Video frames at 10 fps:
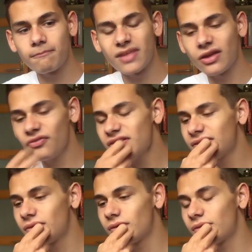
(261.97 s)
Mais en fait,
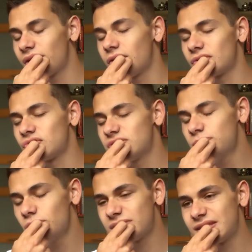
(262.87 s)
euh, alors je sais
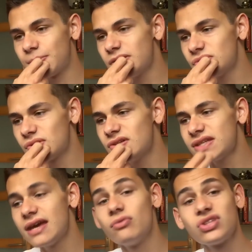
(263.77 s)
plus comment il s'appelle ce
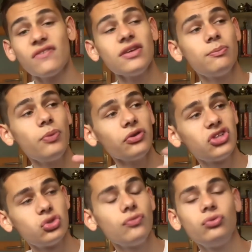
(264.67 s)
gosse. Vous avez une porte
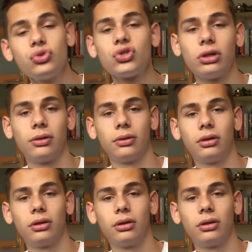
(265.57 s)
qui s'ouvre toute seule.